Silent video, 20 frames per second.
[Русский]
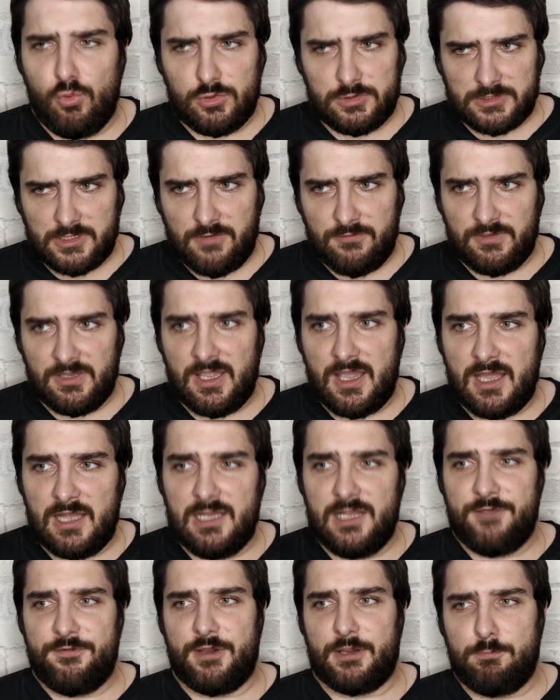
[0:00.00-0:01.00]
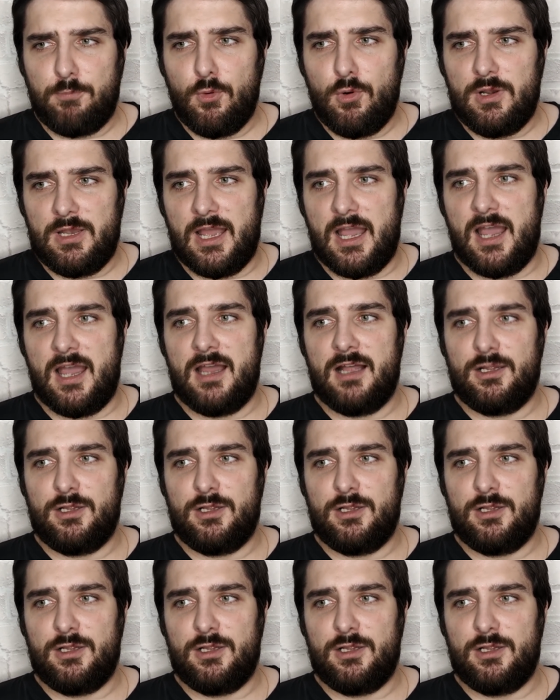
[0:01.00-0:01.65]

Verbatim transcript: уровня Ливерпуля.